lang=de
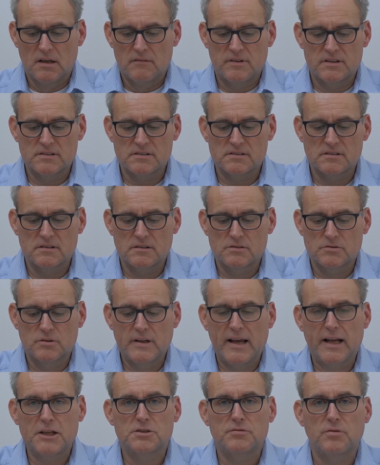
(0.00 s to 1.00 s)
was äh, so ein
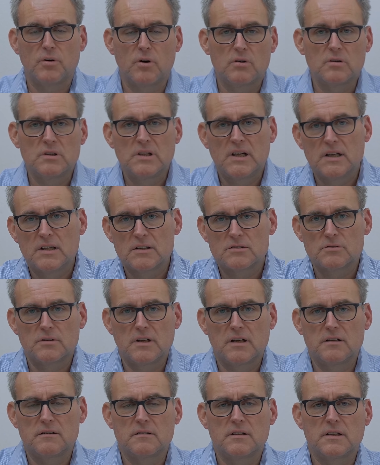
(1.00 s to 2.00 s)
Hedgefonds, so
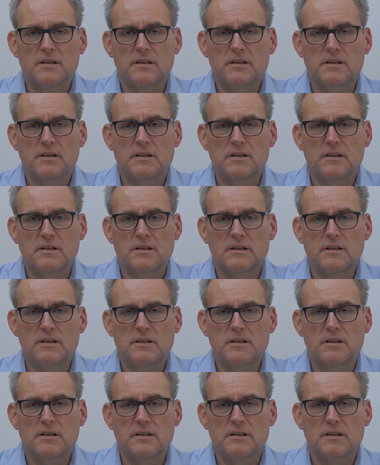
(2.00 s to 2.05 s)
ein